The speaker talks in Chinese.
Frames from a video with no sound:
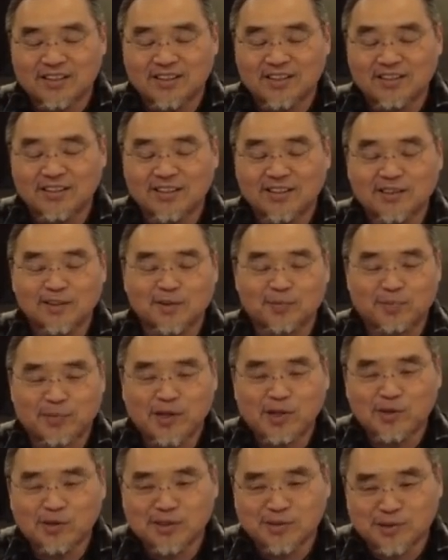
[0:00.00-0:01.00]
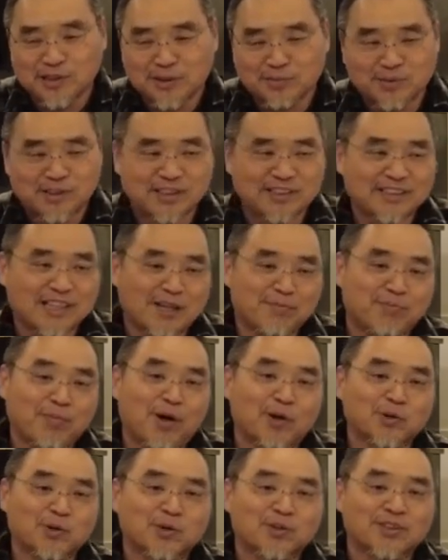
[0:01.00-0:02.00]
一件没有人、什么人敢
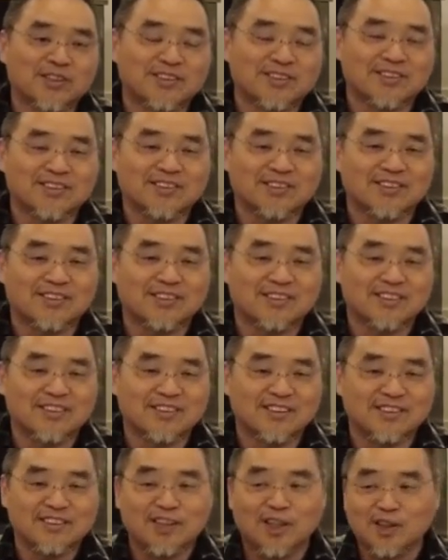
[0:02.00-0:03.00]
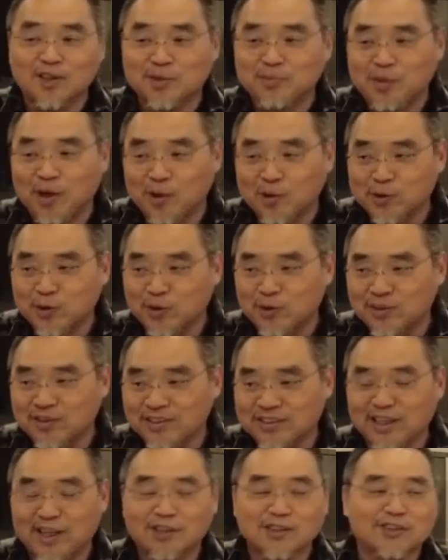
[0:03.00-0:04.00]
冒充的事情。你要是冒充，
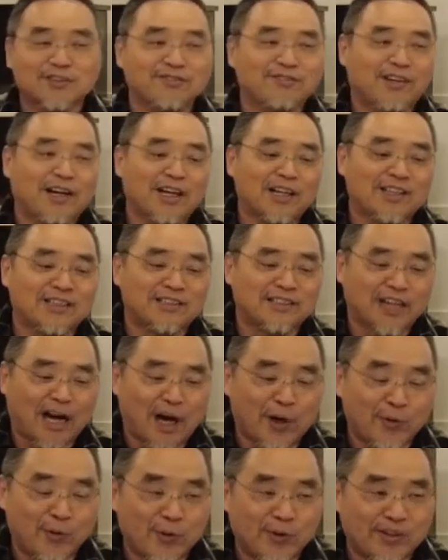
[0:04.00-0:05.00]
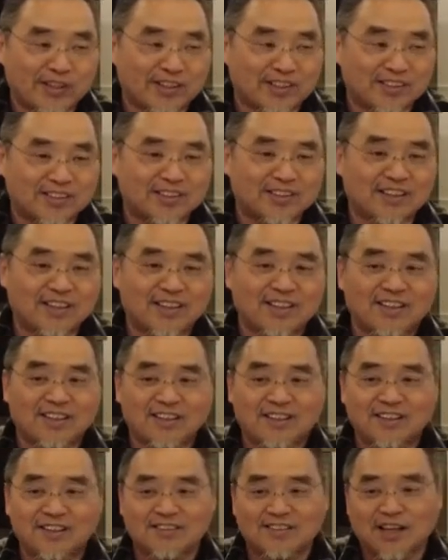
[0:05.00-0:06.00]
你要是发了假预言，
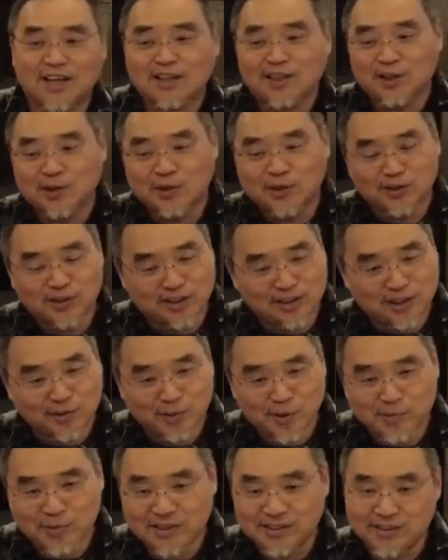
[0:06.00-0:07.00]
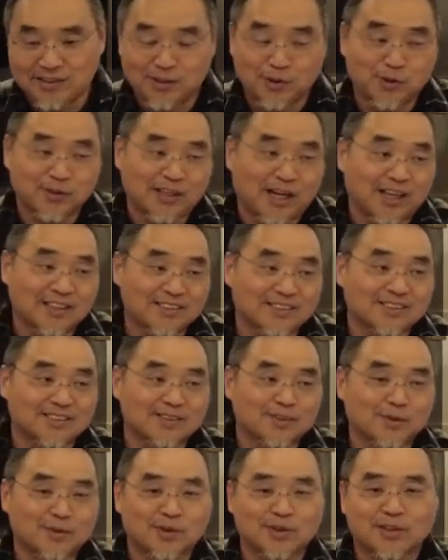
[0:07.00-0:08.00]
那你就可能会被石头打死。
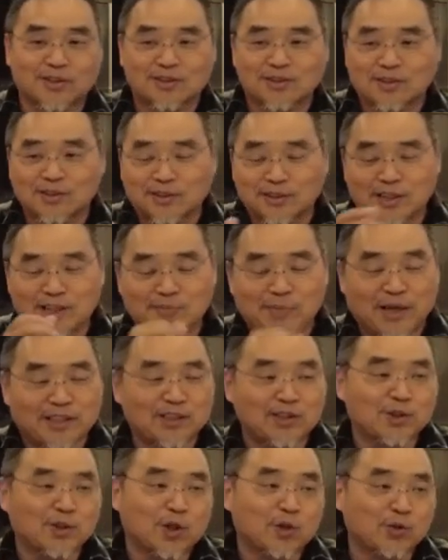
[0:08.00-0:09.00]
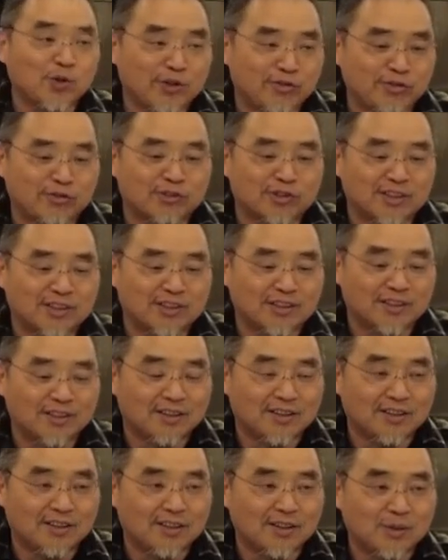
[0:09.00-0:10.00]
以色列百姓都要对付你，
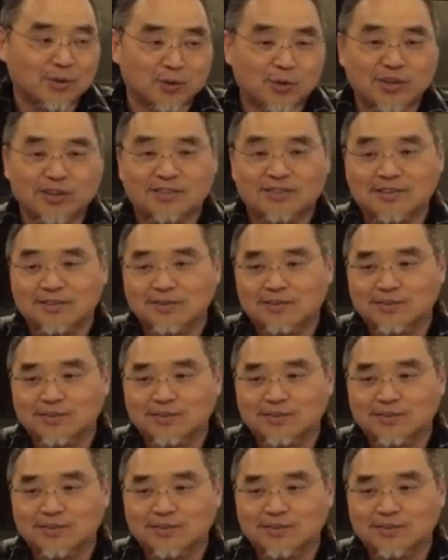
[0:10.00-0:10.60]
所以